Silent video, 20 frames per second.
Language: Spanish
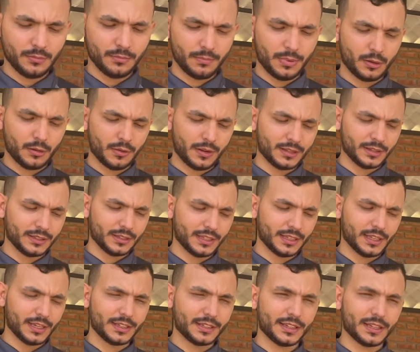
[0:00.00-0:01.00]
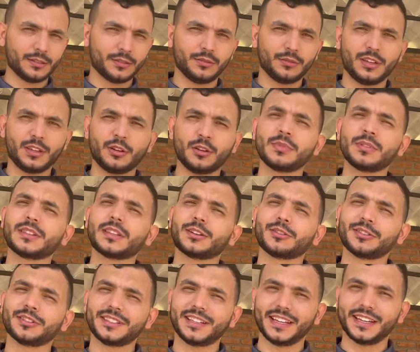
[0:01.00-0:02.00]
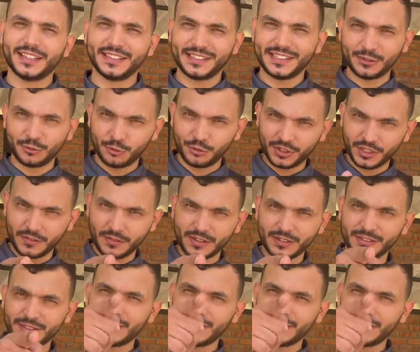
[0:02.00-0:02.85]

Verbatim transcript: pero antes de analizarlo, quiero invitarlos que se suscriban,